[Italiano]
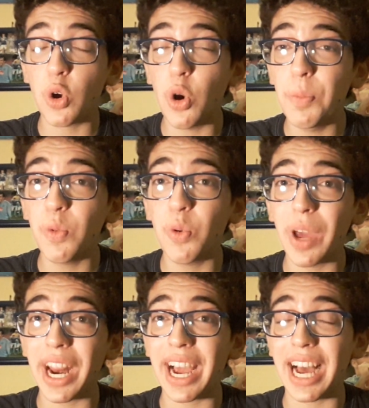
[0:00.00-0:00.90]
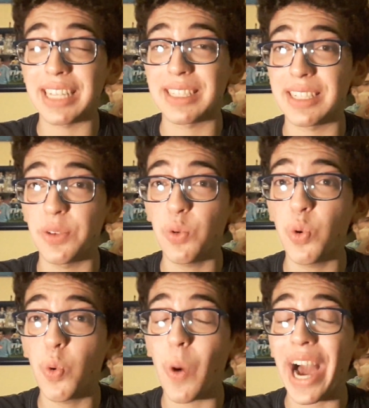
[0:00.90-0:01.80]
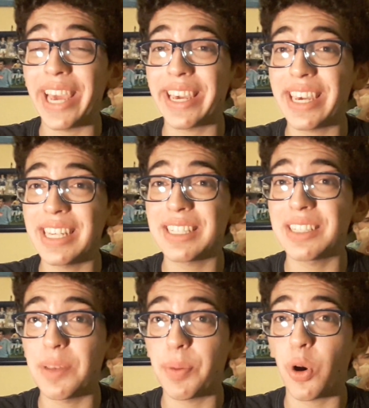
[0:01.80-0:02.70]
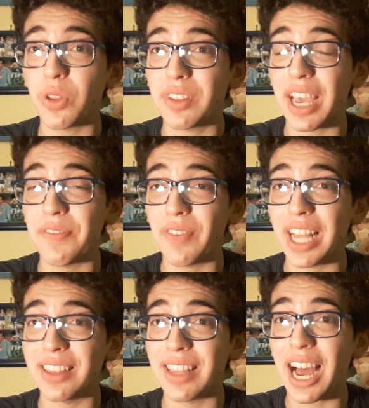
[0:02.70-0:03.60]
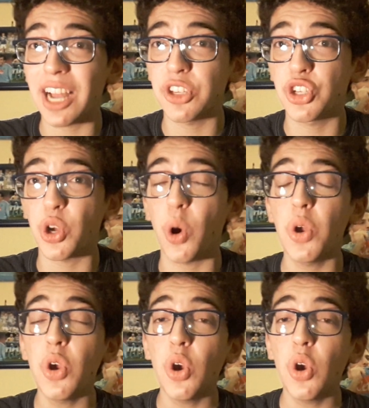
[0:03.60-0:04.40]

Comunque ragazzi, Uruguay che si porta in vantaggio,